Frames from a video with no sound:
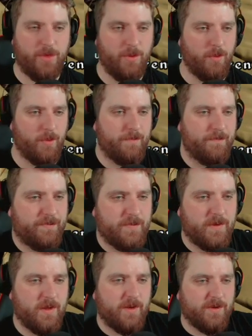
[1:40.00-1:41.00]
Hm.
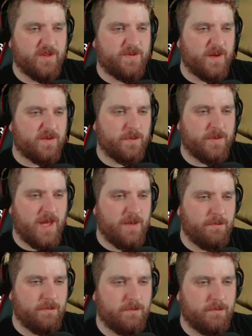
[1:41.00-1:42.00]
Die Specs vom
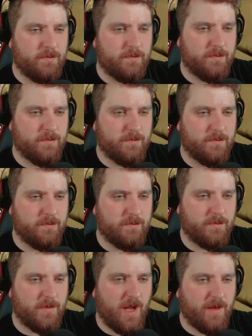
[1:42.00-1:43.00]
Game?
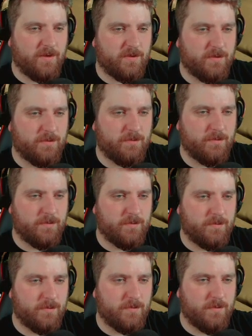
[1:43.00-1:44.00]
Gar nichts.
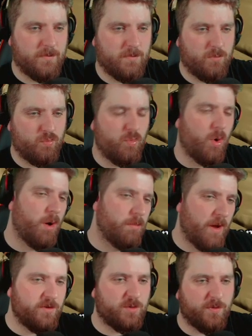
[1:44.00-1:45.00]
Oh,
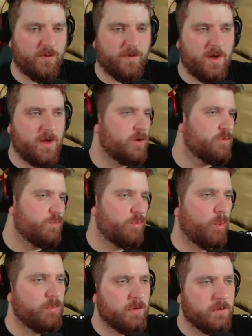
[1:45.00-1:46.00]
1,5 GHz.
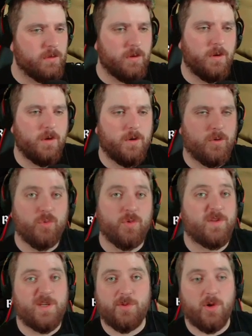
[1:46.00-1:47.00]
Warum nicht? Du,
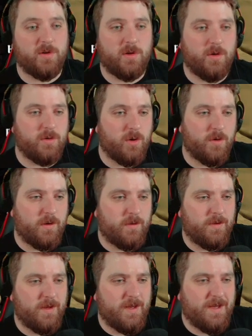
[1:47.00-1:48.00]
es gibt heute Leute noch.
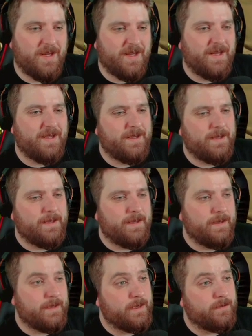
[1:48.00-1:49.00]

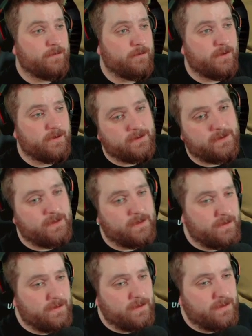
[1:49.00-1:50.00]
Na, Leute, die,
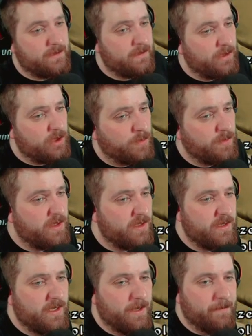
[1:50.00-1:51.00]
die, die, die, die kommen da nicht
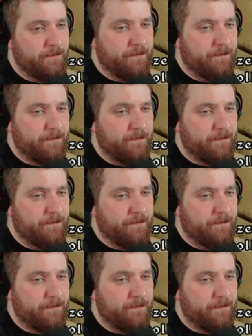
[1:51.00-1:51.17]
hinterher.